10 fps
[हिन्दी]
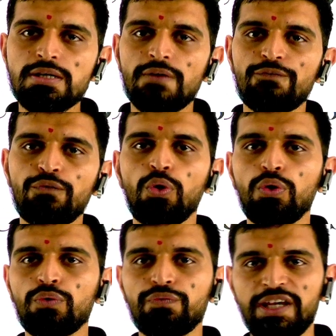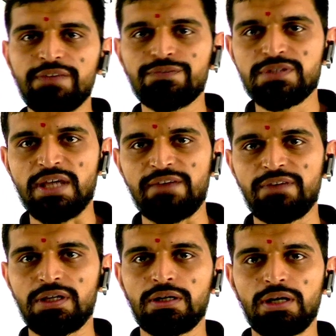फोर फाइव सेवन
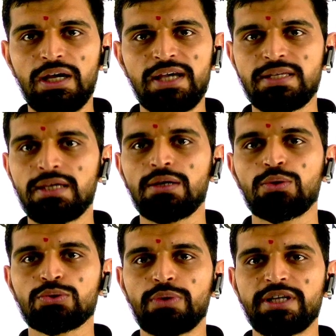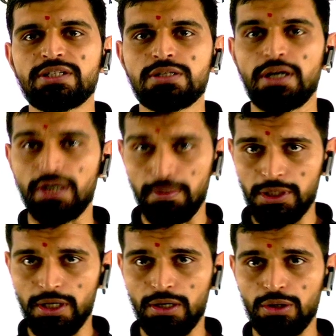ऐसे ही कुछ क्वेश्चन अटेम्प्ट कर
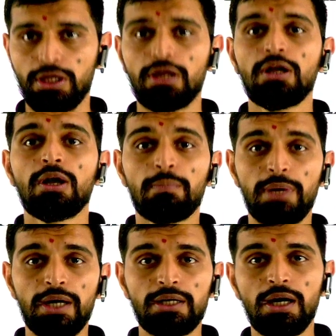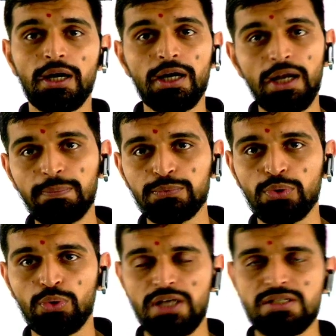रहे थे बट अगर आप
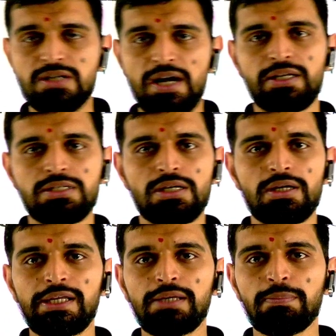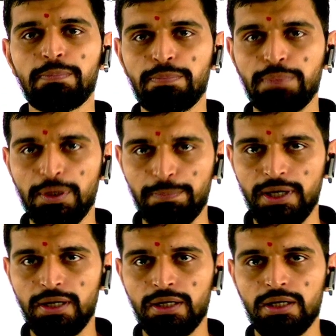थोड़ा स्ट्रेटेजिकली प्रिपेयर
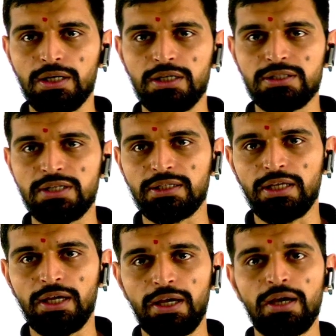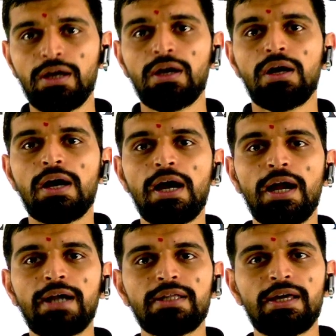करके जाते हैं एंड
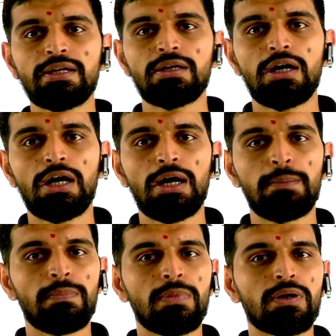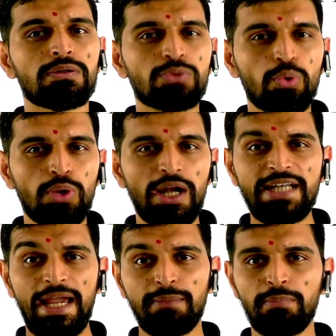देन uh, थोड़ा
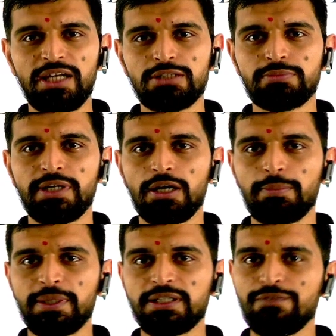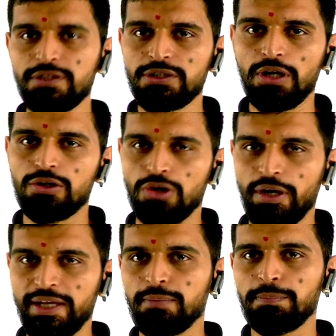टाइम मैनेजमेंट कर पाते हैं विद योर your
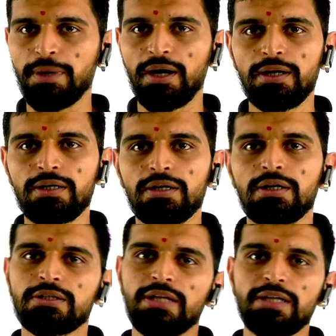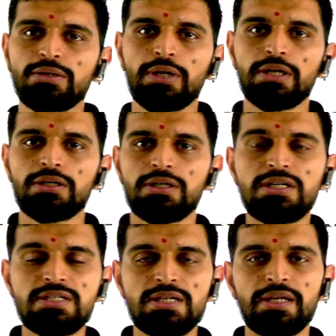पार्ट देन यू कैन
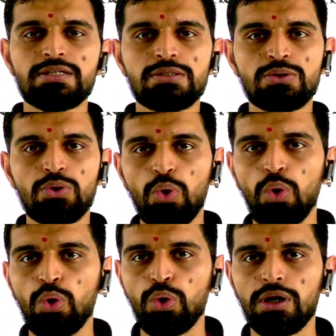इजीली स्कोर